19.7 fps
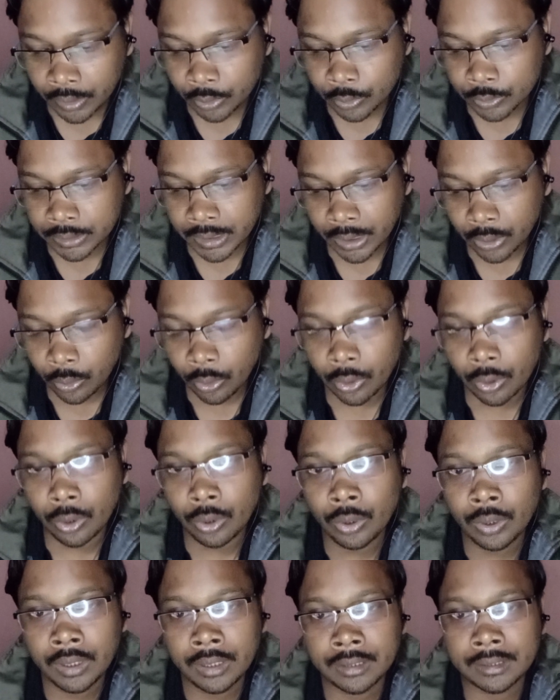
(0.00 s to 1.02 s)
তো দেখো
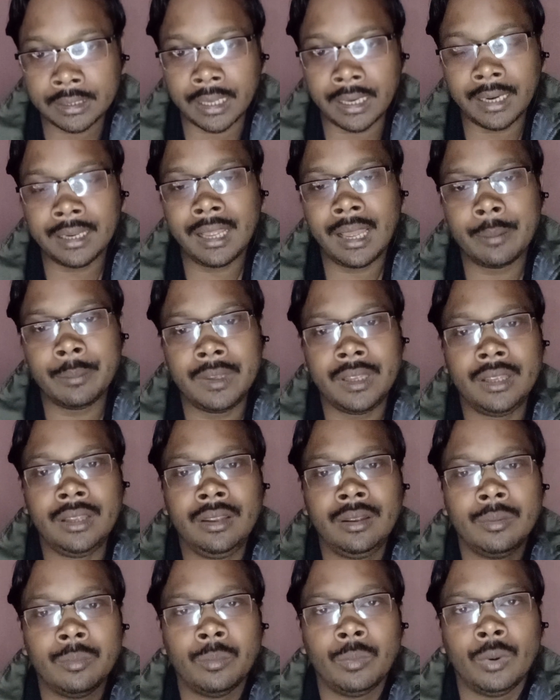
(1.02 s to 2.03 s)
তার আগে আমি
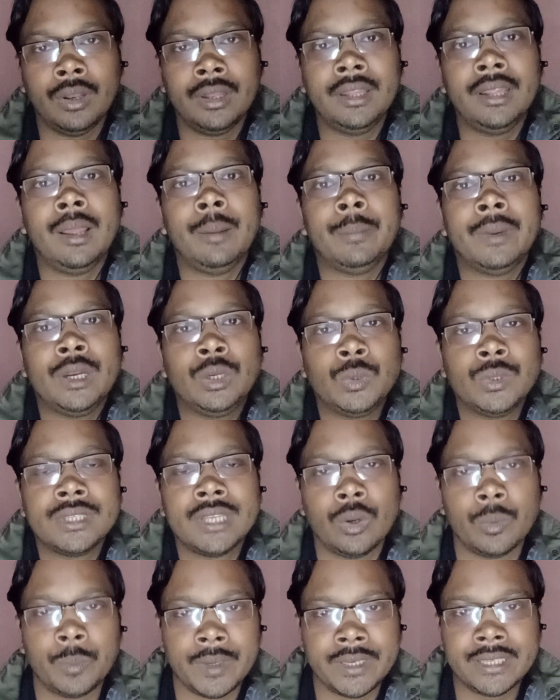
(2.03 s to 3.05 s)
বলে দিই
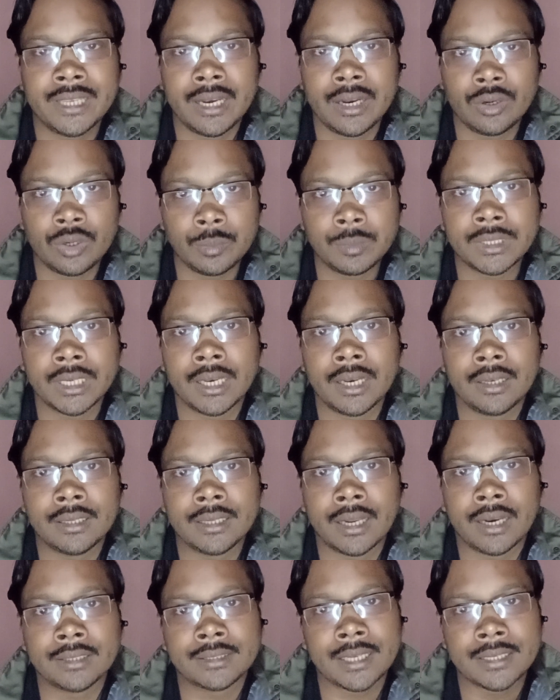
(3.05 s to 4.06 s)
বিল্টুসের অফিসিয়াল ইউটিউব চ্যানেল
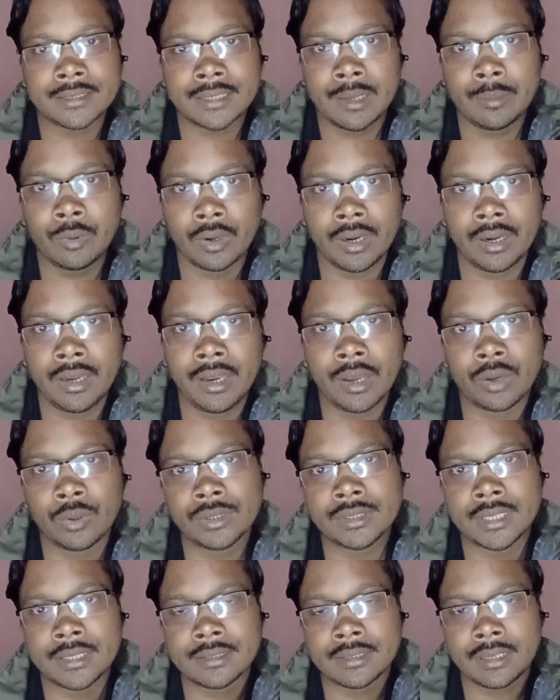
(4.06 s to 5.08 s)
যারা সাবস্ক্রাইব করেননি এখনো
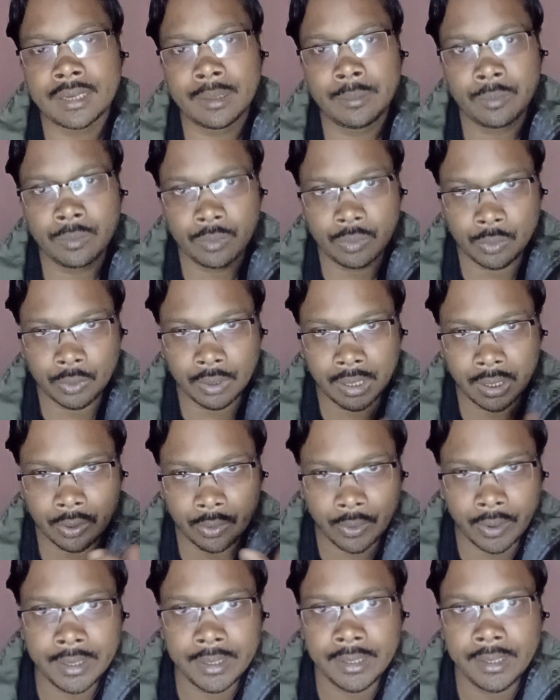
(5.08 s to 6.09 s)
সাবস্ক্রাইব করা
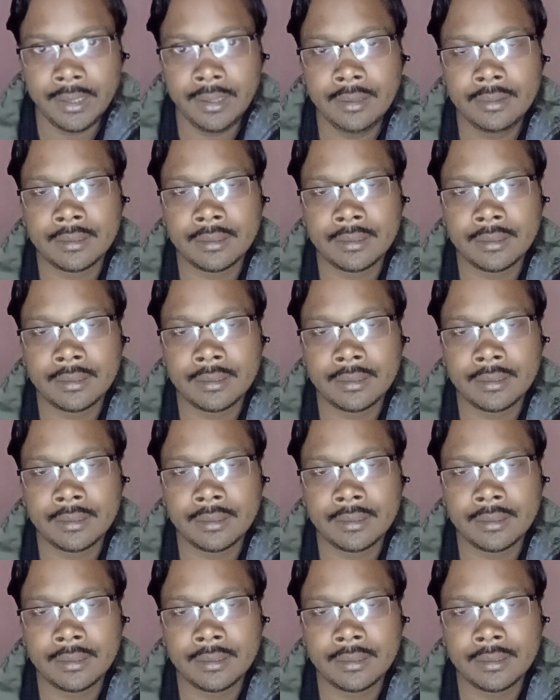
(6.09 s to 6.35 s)
হয়নি